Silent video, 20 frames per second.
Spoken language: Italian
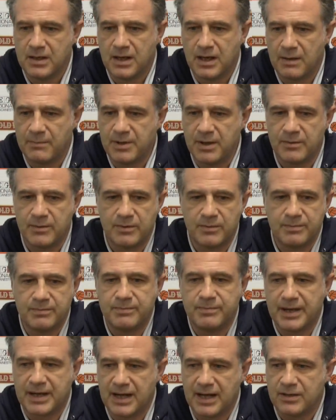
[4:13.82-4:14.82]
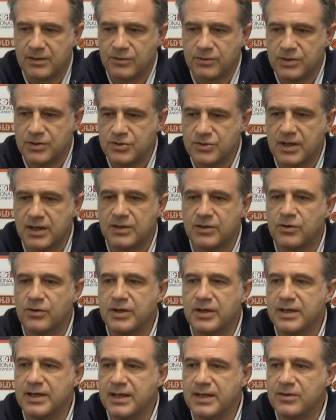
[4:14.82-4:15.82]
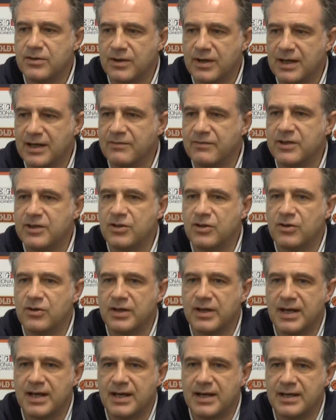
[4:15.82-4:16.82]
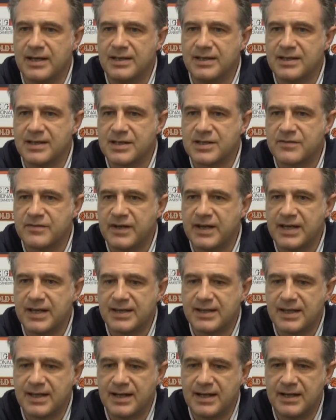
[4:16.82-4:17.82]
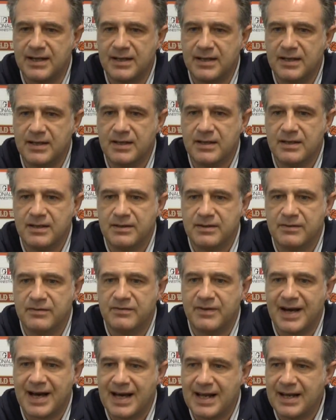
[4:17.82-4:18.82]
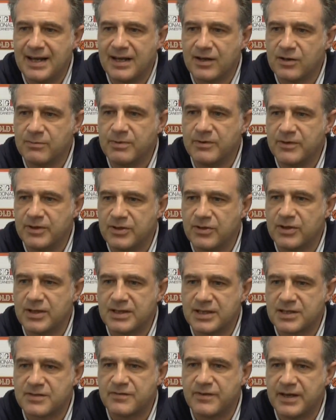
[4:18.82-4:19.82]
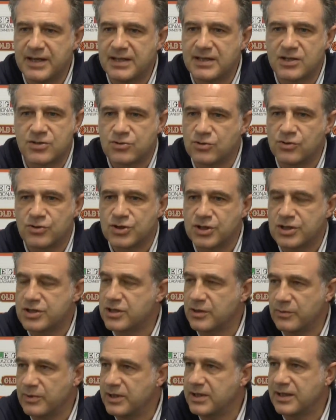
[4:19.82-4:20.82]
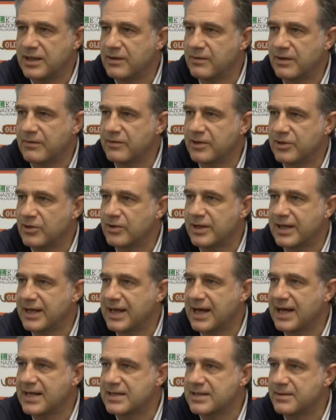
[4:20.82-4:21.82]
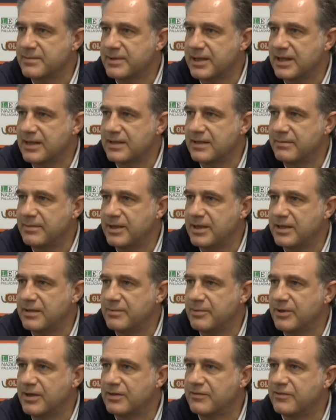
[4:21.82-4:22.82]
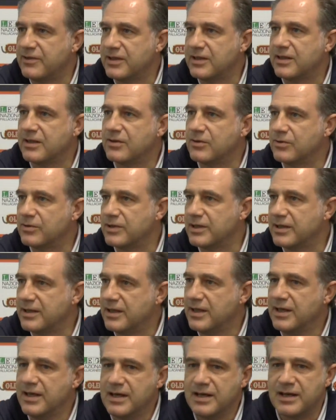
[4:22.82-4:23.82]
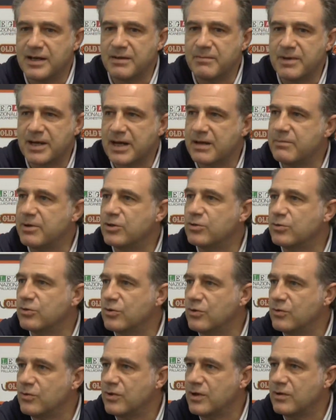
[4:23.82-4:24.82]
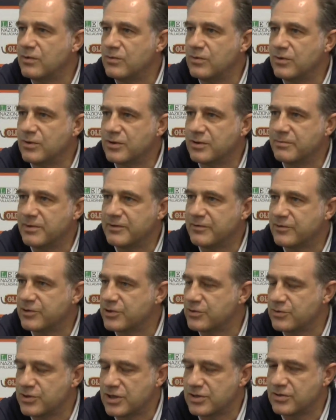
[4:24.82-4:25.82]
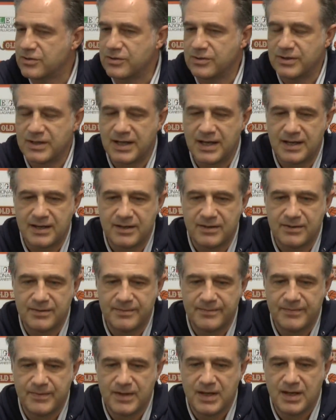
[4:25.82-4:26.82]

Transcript: abbiamo parlato con i giocatori, detto che la vittoria in trasferta vale come vittoria in trasferta solo se seguita da una vittoria in casa, perché altrimenti poi alla fine dei conti rimarrebbe tutto uno a uno come fosse successo il contrario.